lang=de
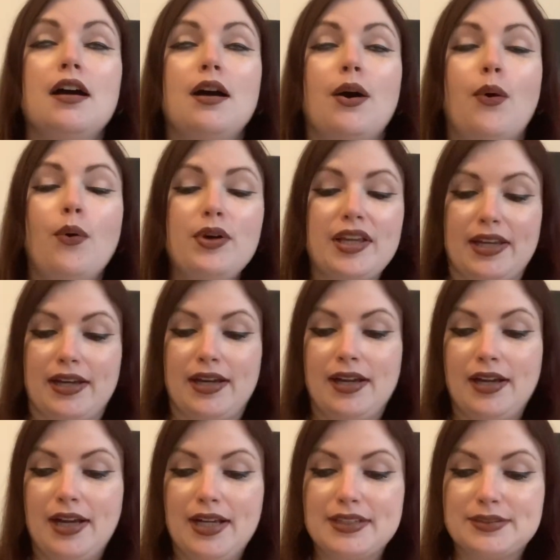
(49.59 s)
Okay,
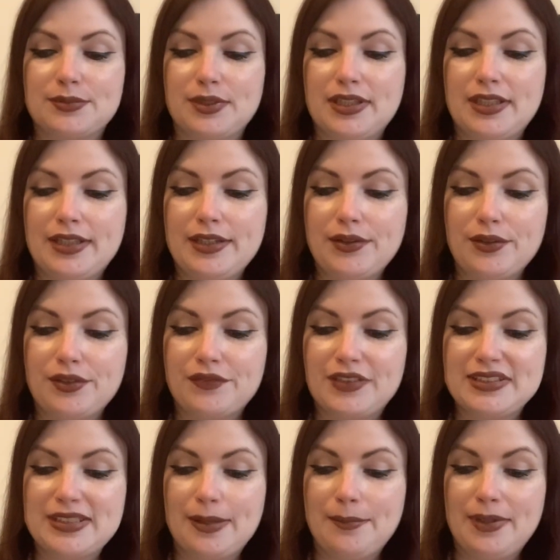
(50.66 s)
also ich kriege euch
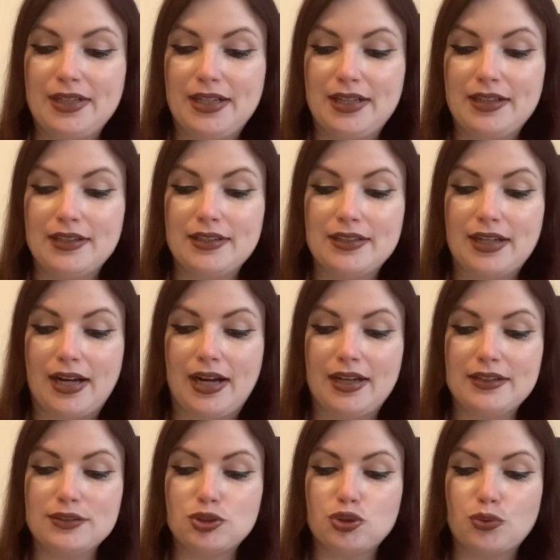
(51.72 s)
Wassermänner
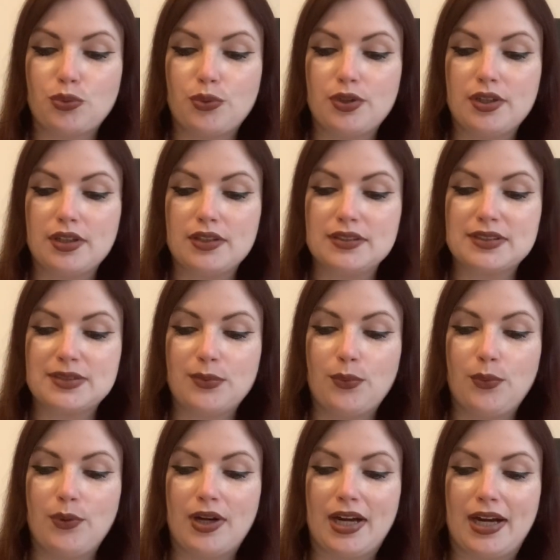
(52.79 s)
gerade schon
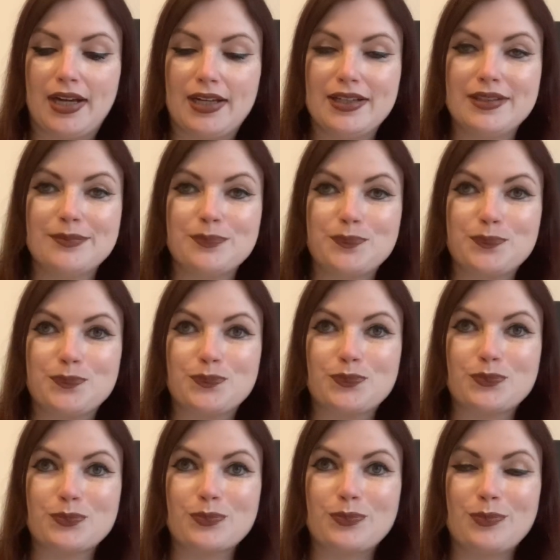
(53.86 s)
so rein.
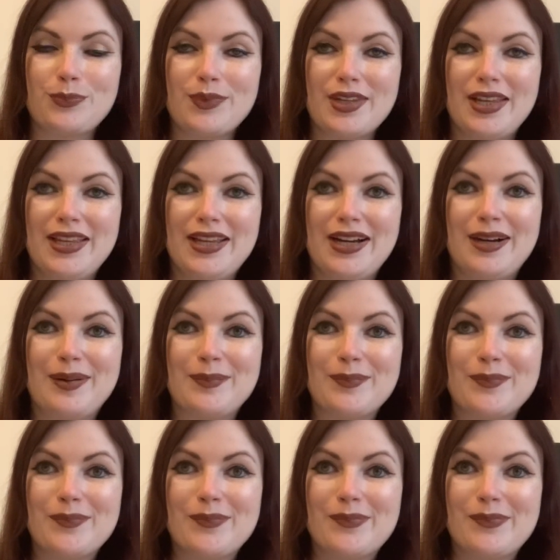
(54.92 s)
Ja.
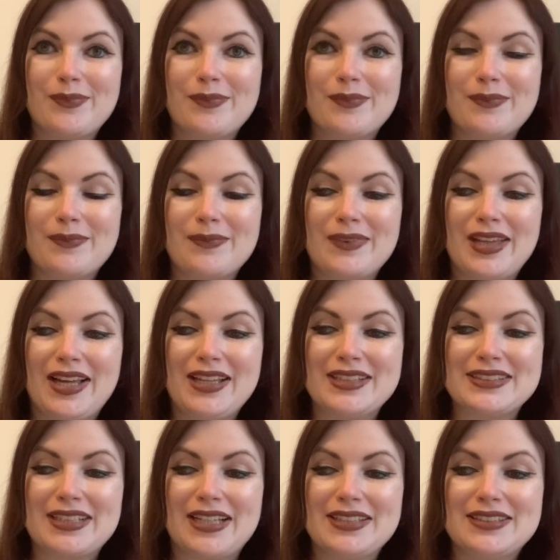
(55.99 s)
Ja, ihr
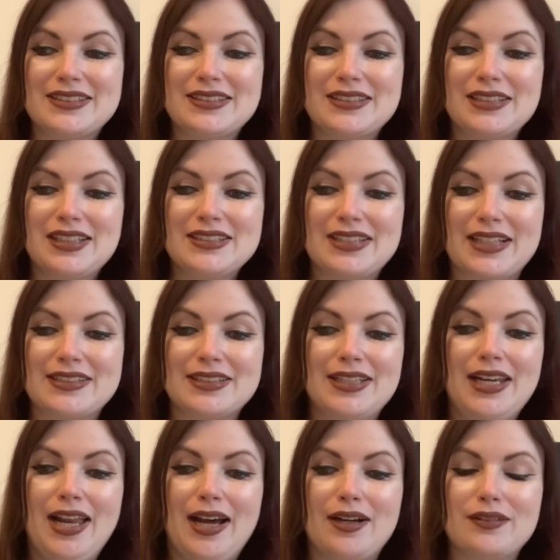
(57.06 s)
seid, ihr seid
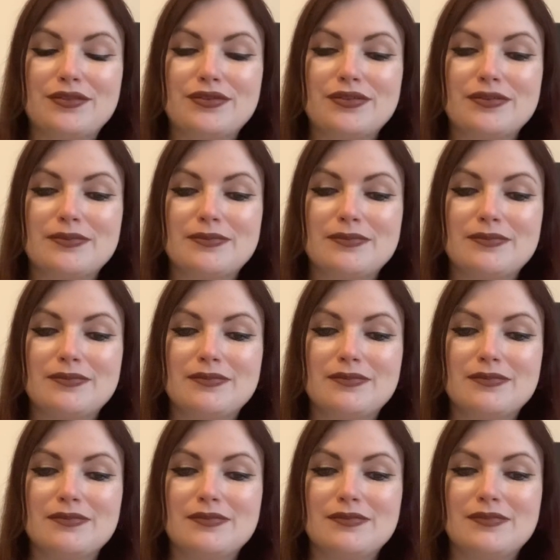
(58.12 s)
in Love.
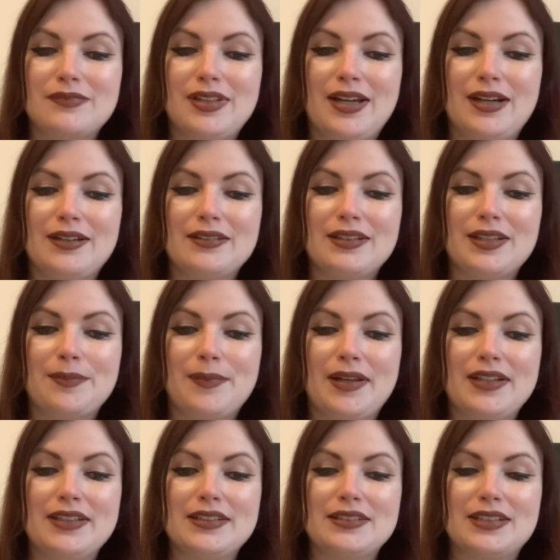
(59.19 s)
Ja, ich
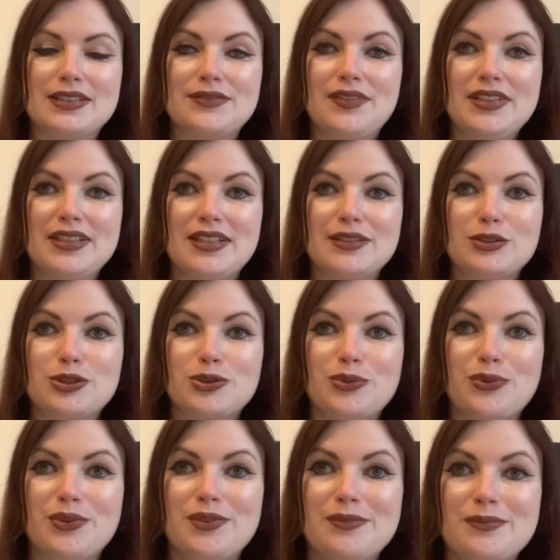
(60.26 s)
meine, das Wetter ist
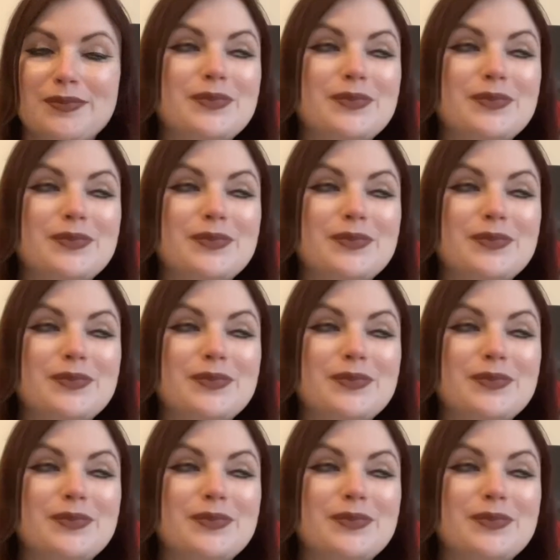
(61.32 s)
schön.